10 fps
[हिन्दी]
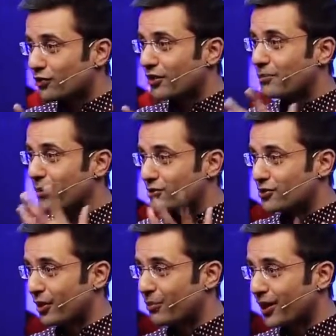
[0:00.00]
चार साल पांच
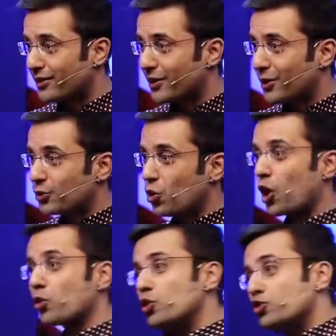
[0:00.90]
साल बाद तो
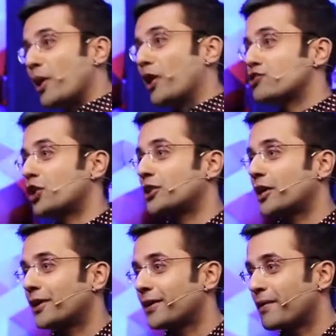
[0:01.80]
हर कोई उसमें आना चाहता है